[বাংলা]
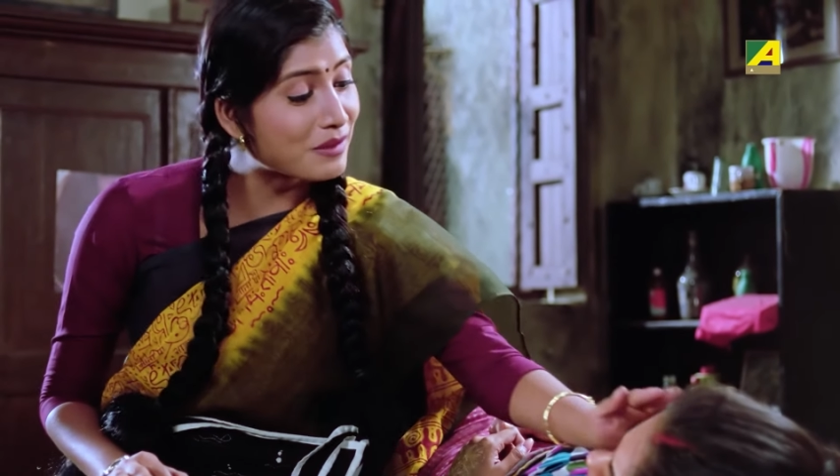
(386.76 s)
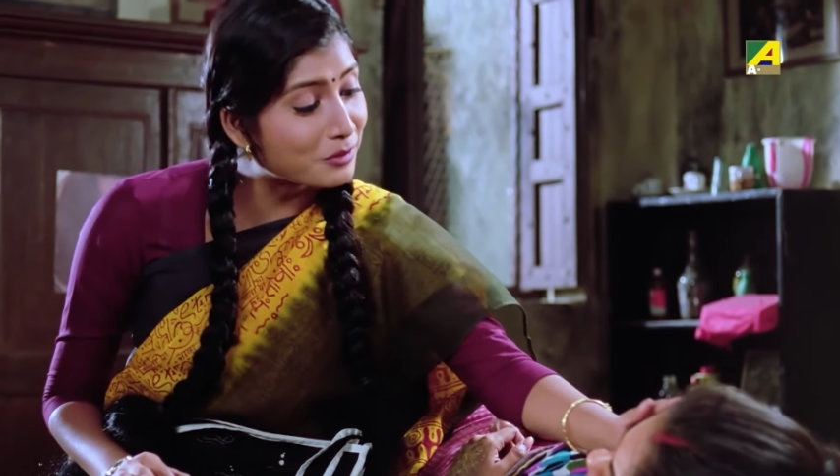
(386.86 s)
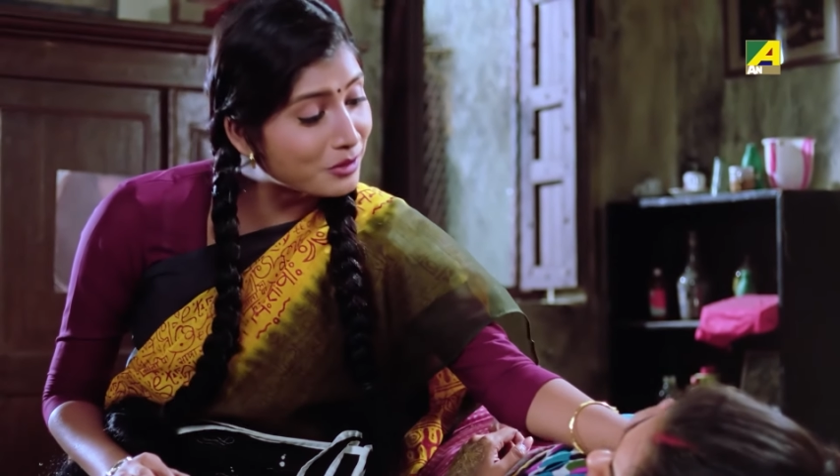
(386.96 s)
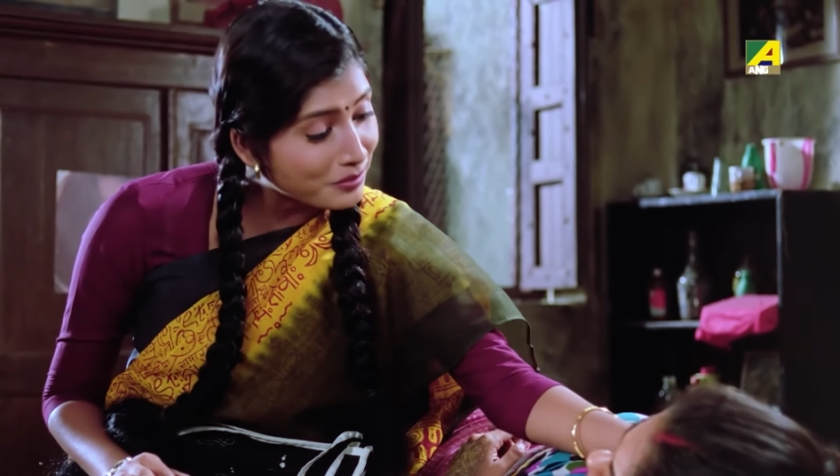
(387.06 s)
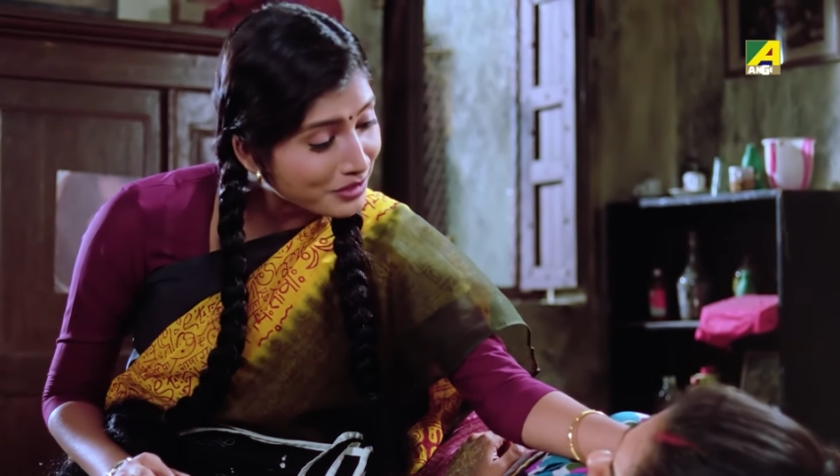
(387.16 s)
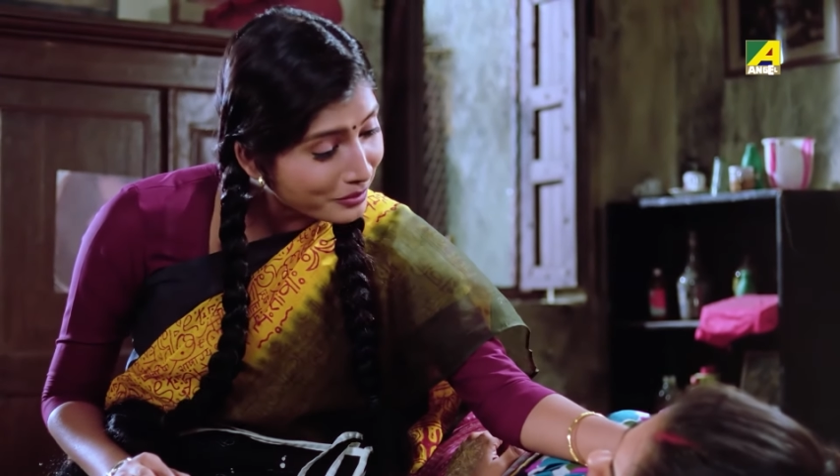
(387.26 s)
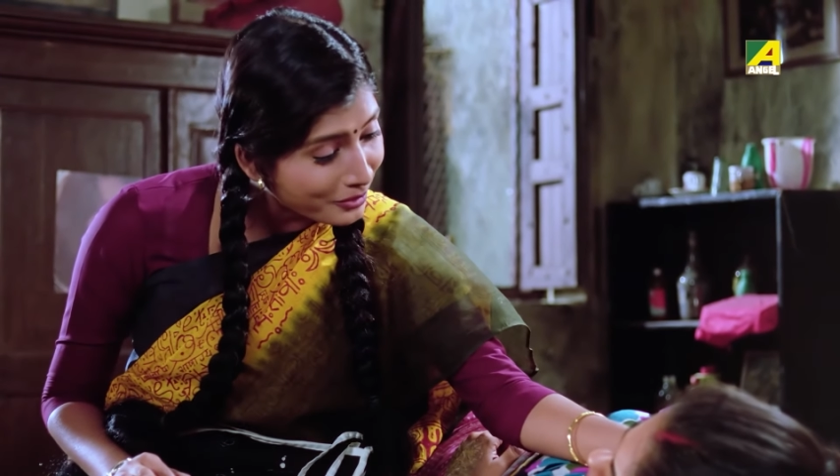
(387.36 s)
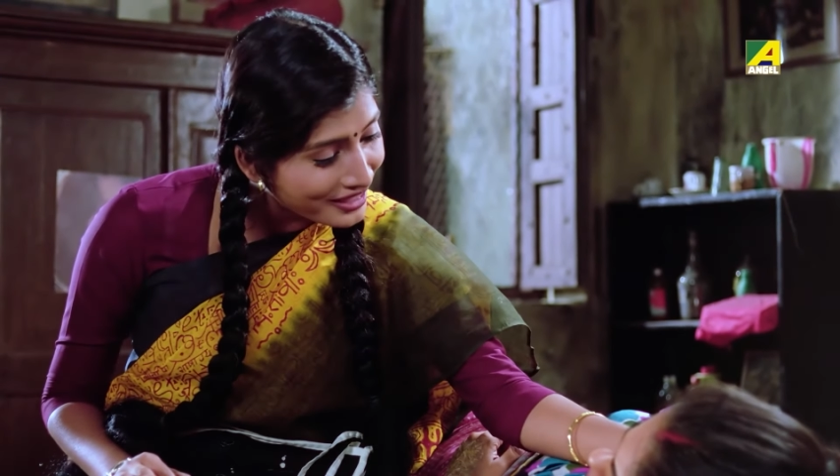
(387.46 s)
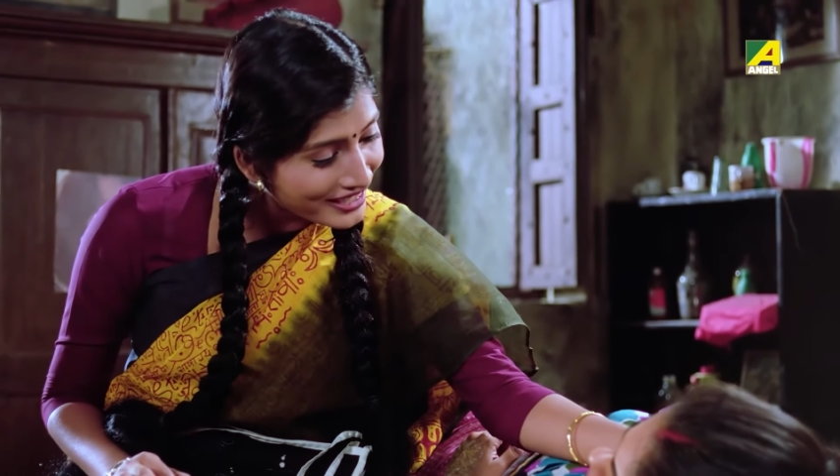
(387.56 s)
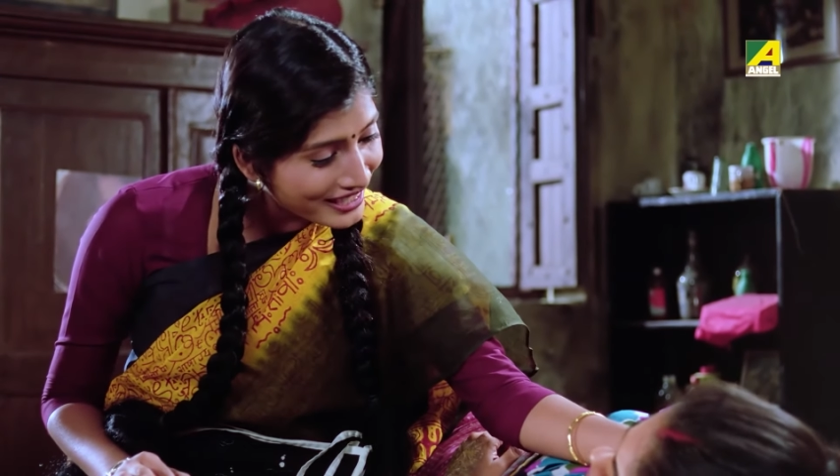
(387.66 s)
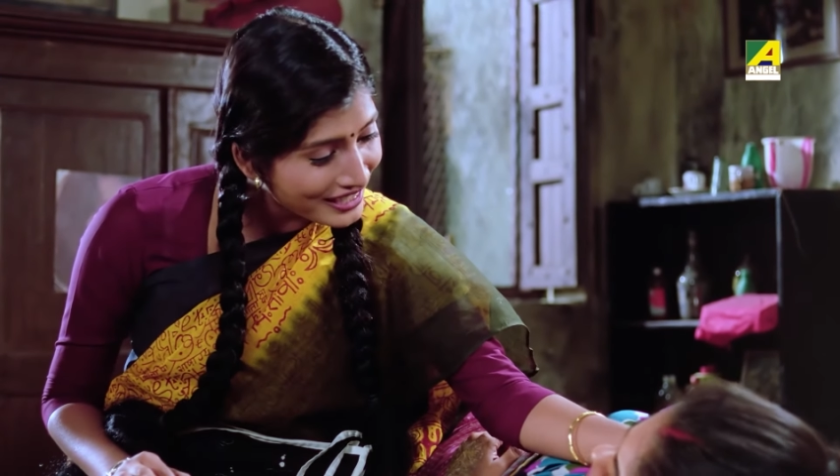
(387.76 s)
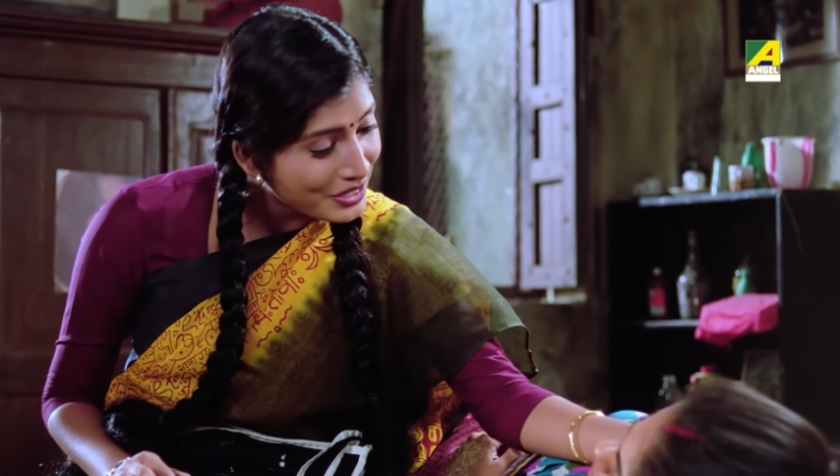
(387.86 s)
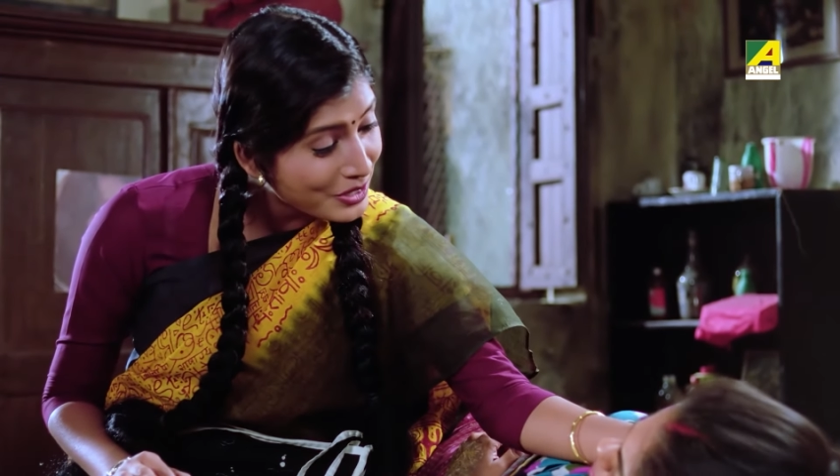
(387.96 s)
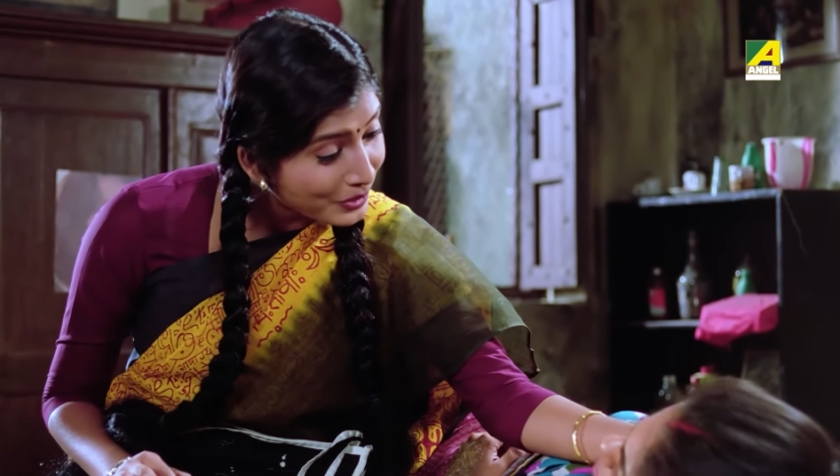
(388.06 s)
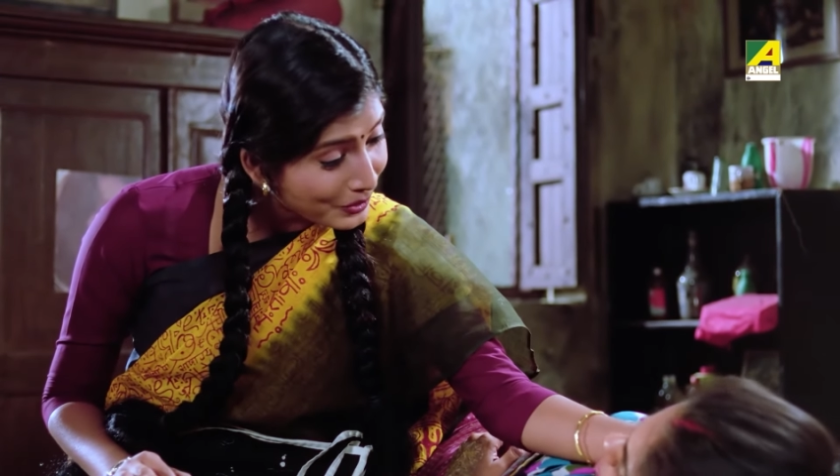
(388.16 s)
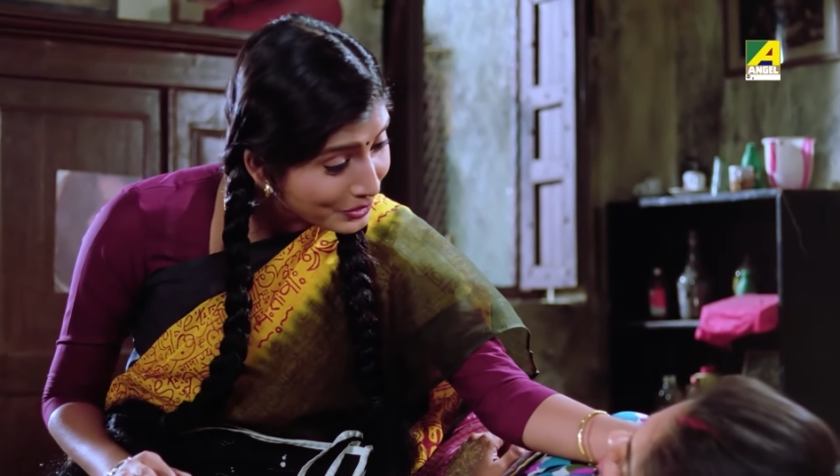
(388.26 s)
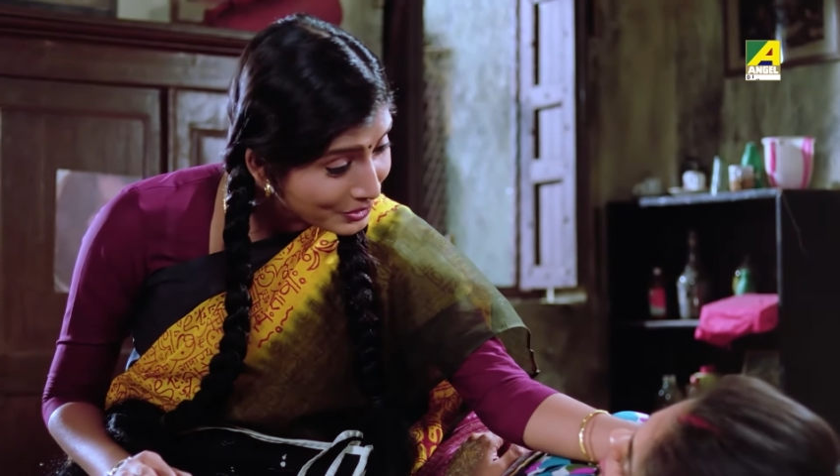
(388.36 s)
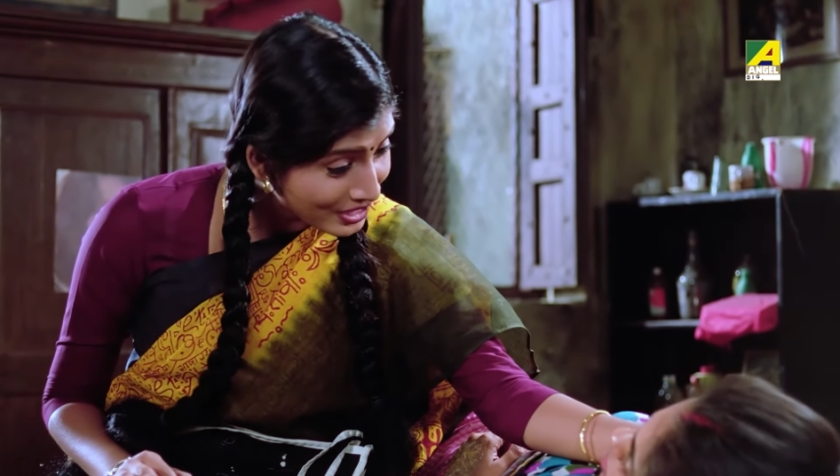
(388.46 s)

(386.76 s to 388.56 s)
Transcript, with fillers: আমি বাবুরামকে বলেছি তোর জন্য